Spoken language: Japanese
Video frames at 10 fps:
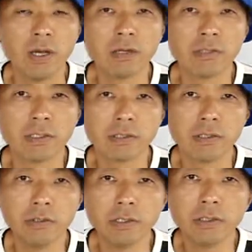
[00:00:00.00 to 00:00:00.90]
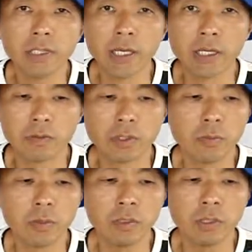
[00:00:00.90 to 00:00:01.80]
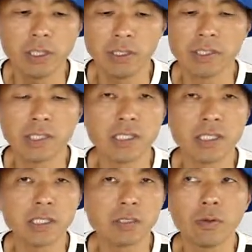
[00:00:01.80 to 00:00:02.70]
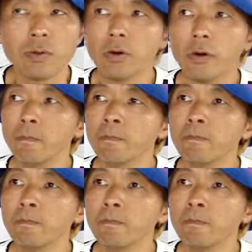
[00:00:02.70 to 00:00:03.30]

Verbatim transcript: アクアという色でとても優しいこ